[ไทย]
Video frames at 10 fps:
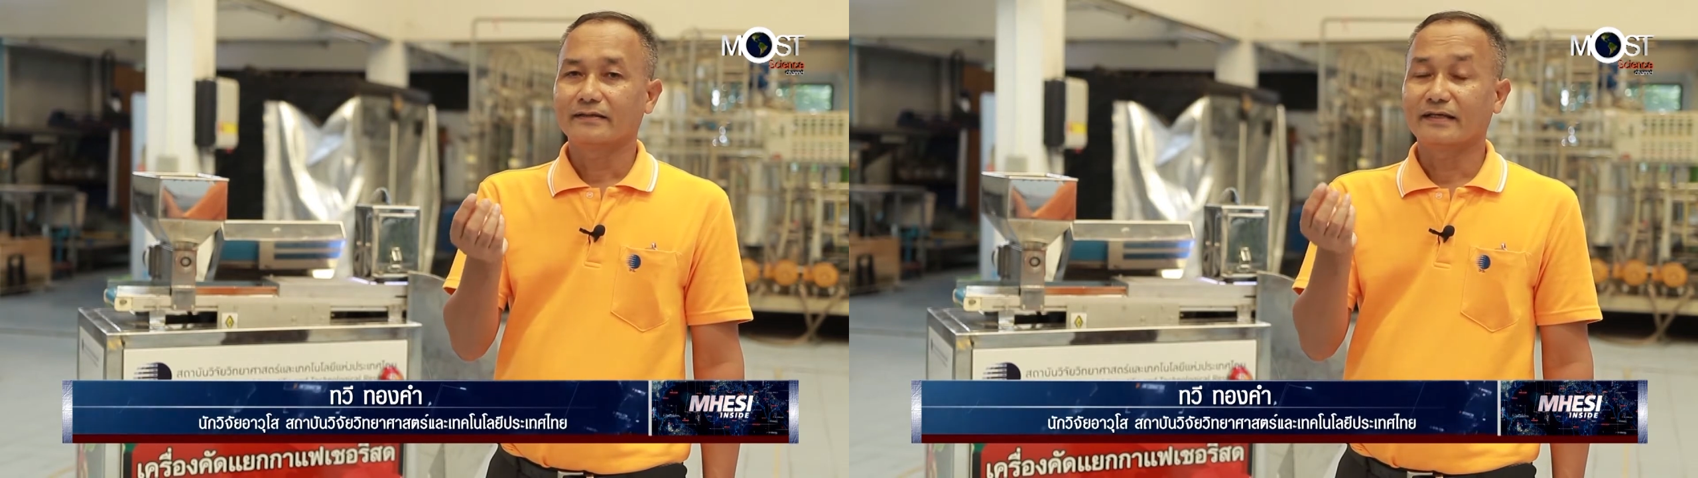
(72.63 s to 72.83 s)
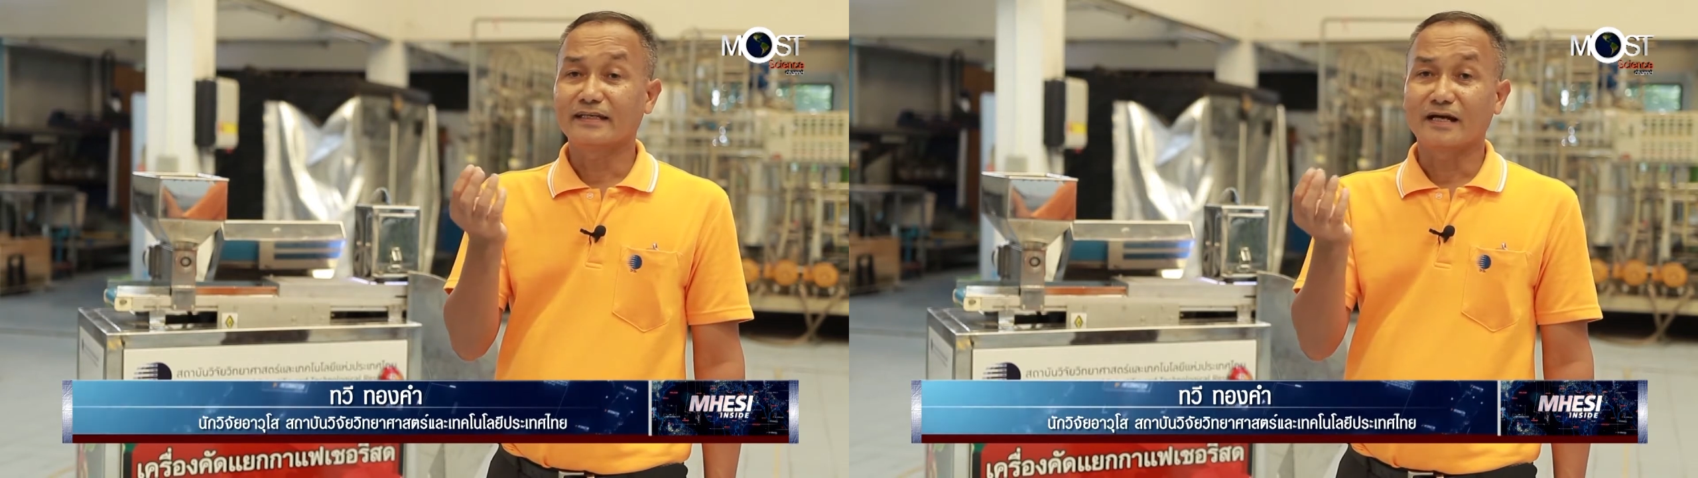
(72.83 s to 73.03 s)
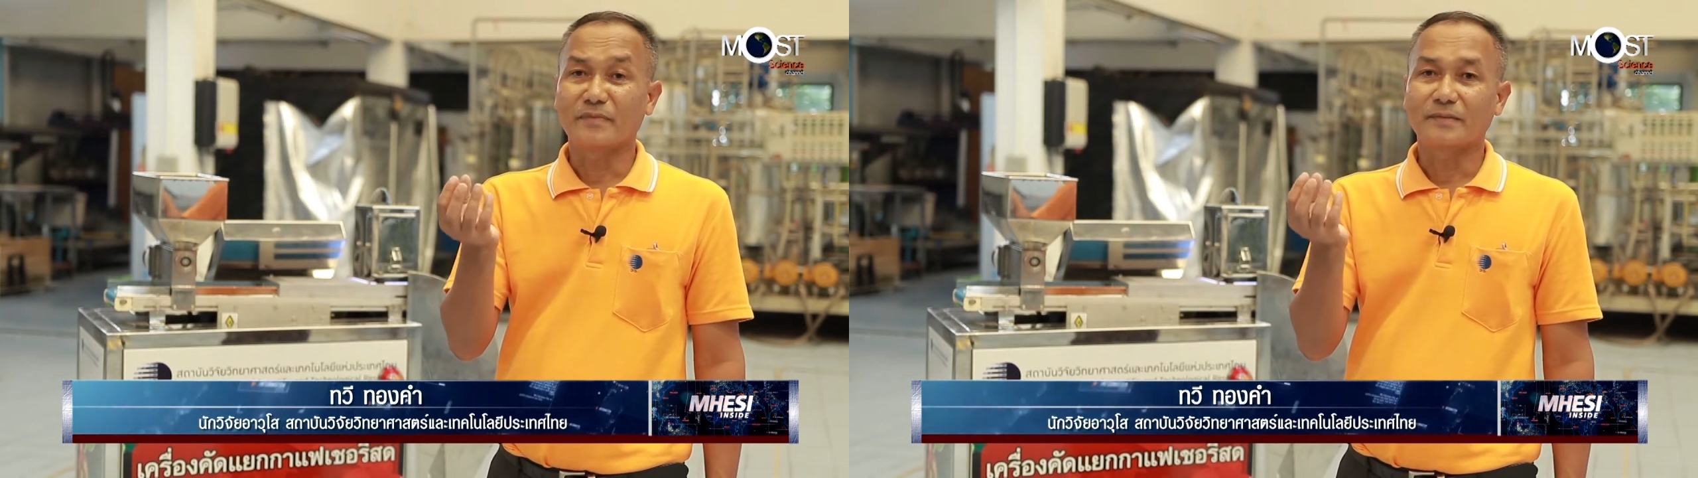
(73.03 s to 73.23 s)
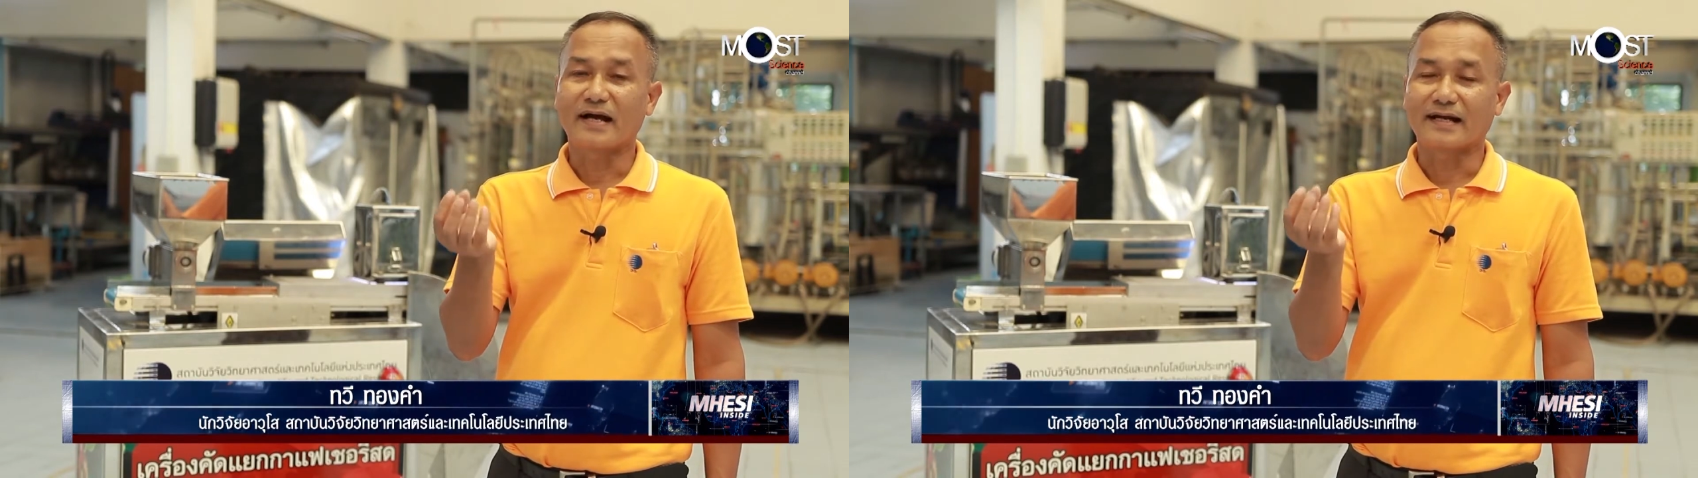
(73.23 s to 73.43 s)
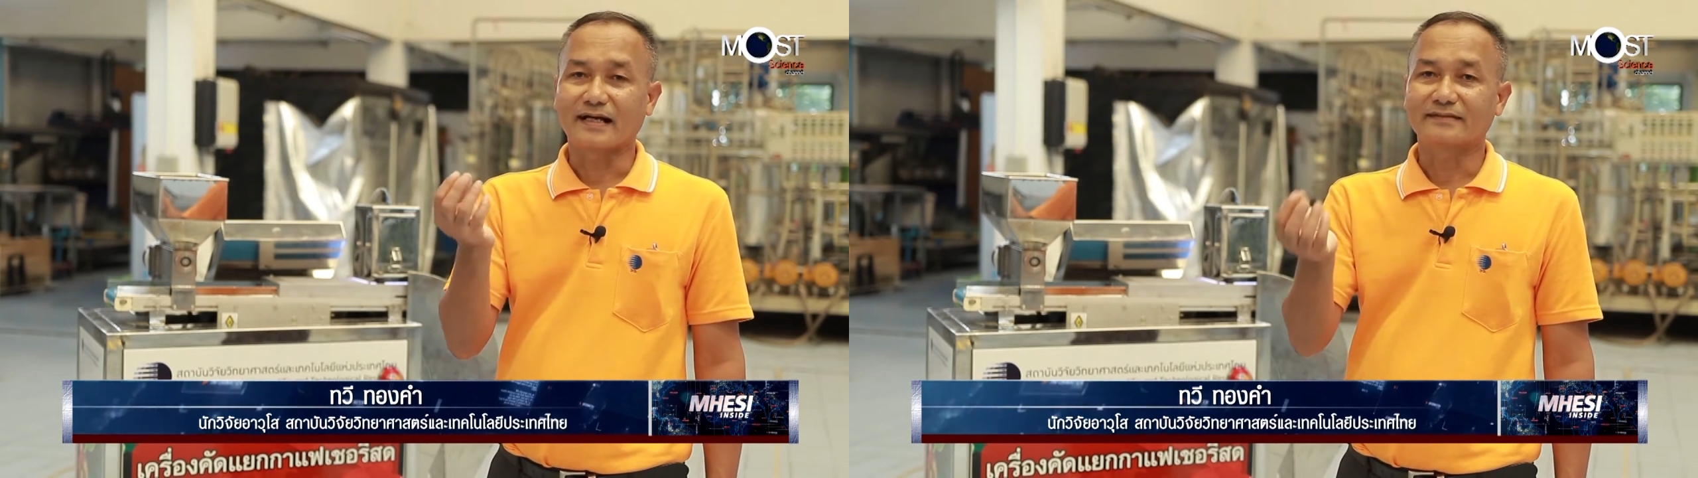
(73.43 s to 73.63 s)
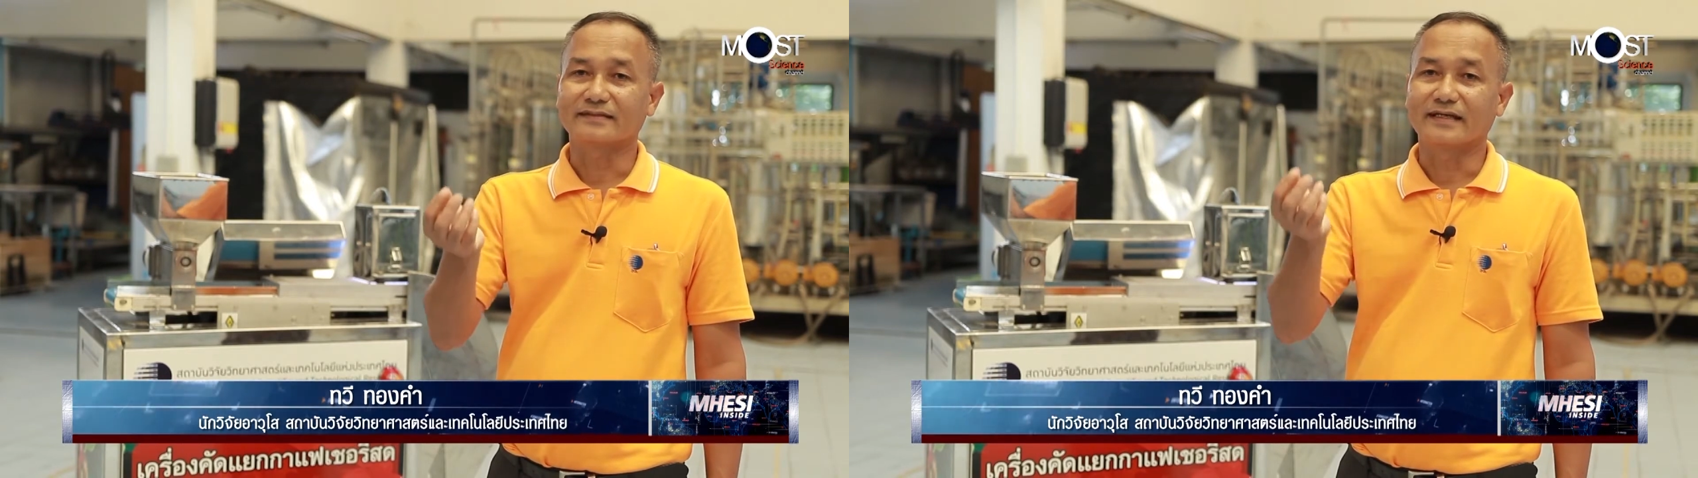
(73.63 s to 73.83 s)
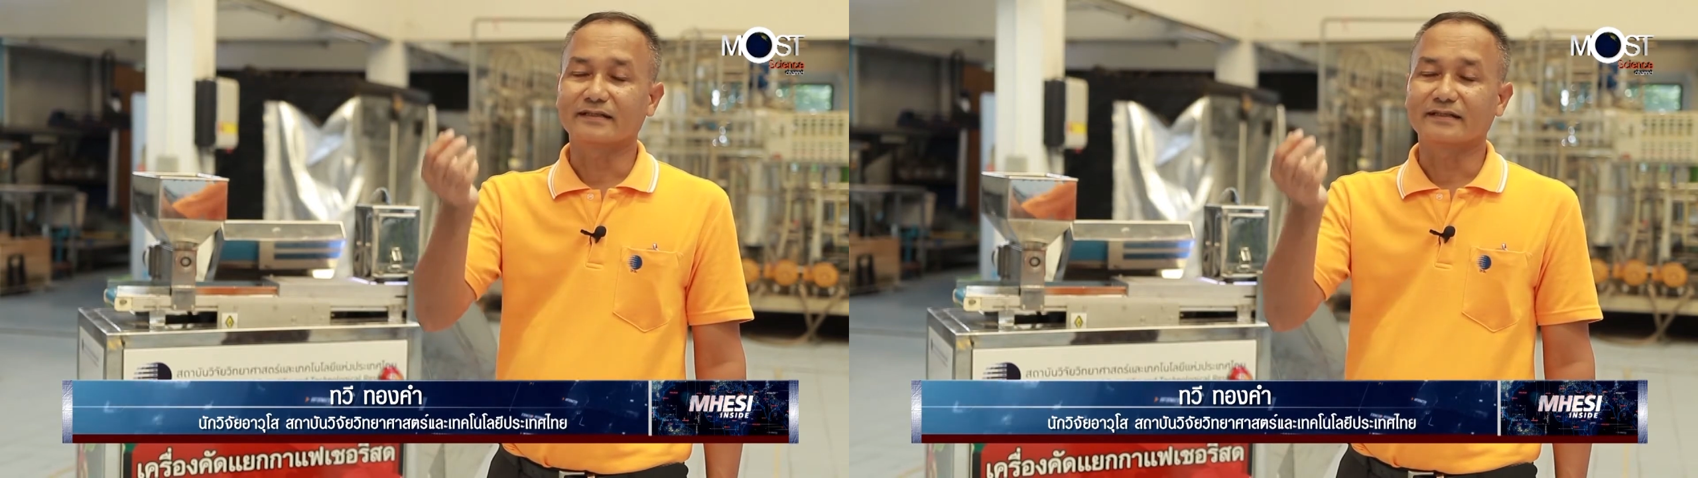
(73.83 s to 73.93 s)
ที่ยังไม่ผ่านการสี